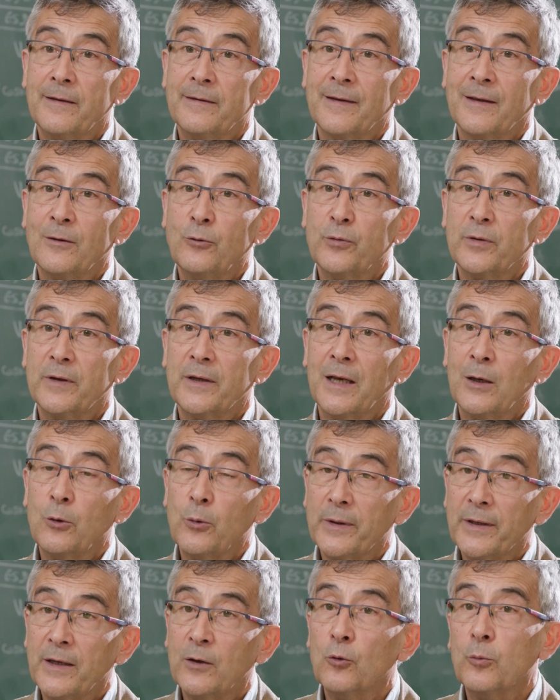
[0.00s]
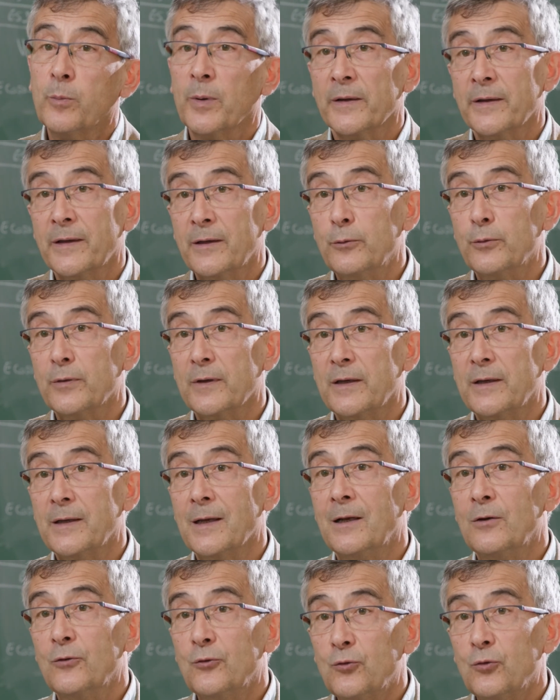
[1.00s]
industriels ou à des groupements
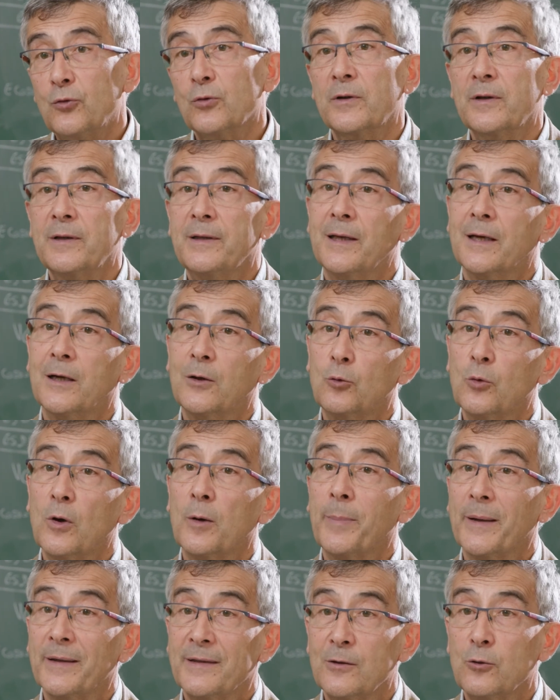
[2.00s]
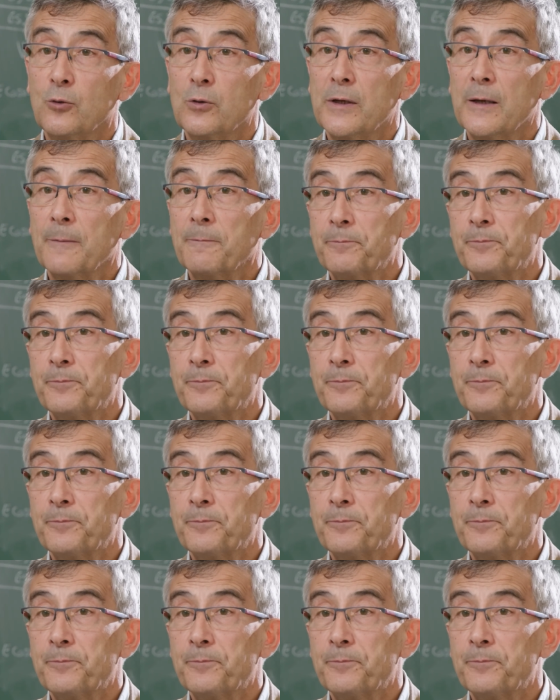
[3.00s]
d'industriels sur des territoires particuliers.